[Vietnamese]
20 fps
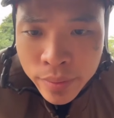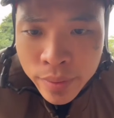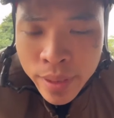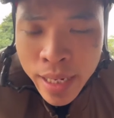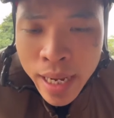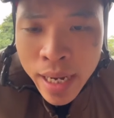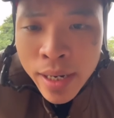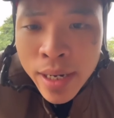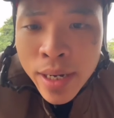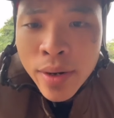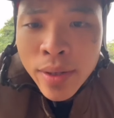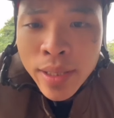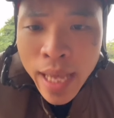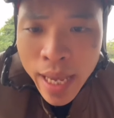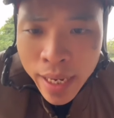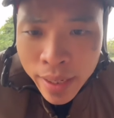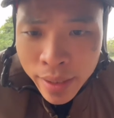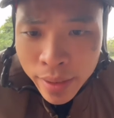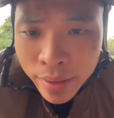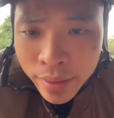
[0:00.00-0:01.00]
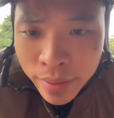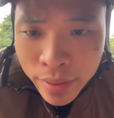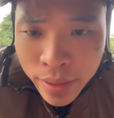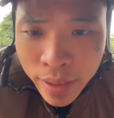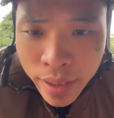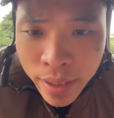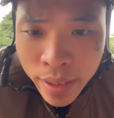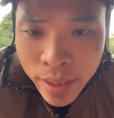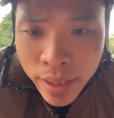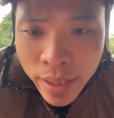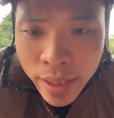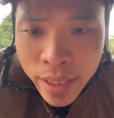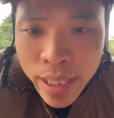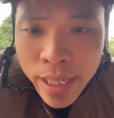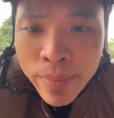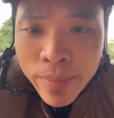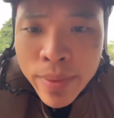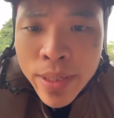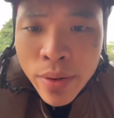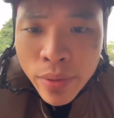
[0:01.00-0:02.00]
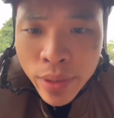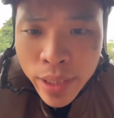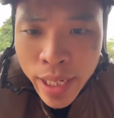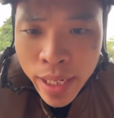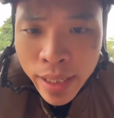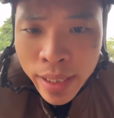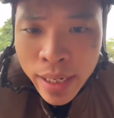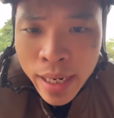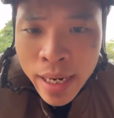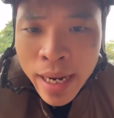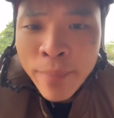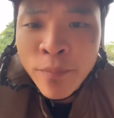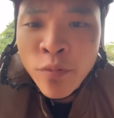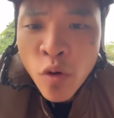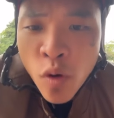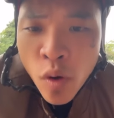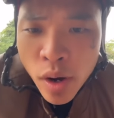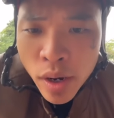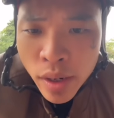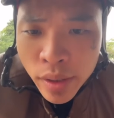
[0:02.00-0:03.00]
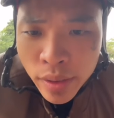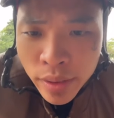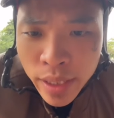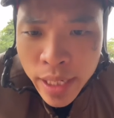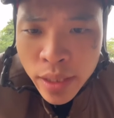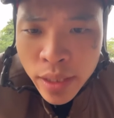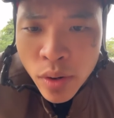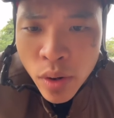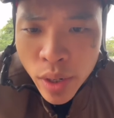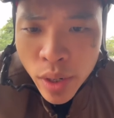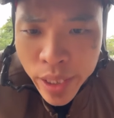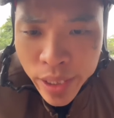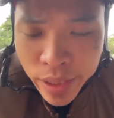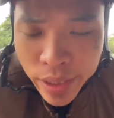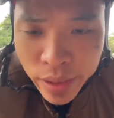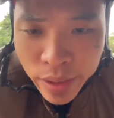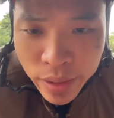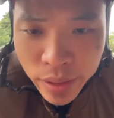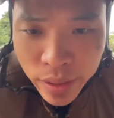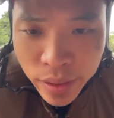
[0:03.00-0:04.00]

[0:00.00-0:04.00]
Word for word: là người đó thắng kiếm nhiều tiền làm vua thế thôi